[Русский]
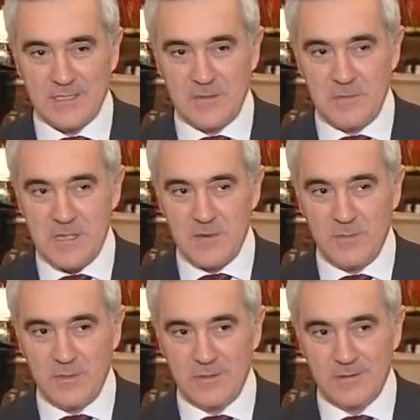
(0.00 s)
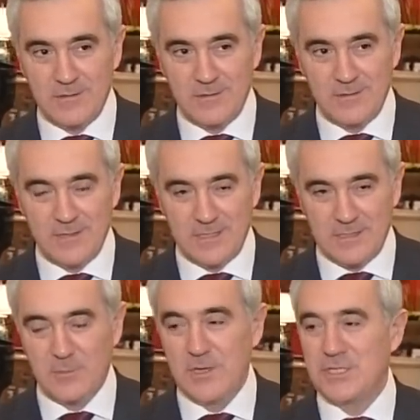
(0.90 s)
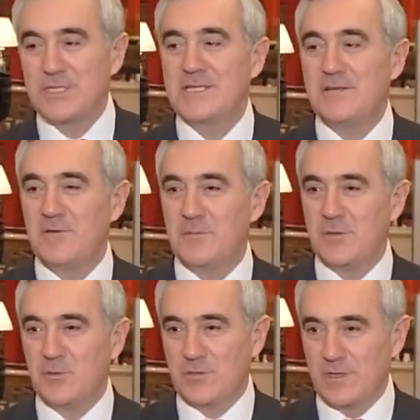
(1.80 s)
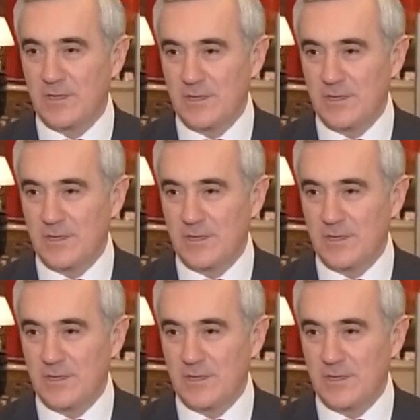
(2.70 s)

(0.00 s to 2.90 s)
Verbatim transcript: для меня был, э, это были счастливые минуты.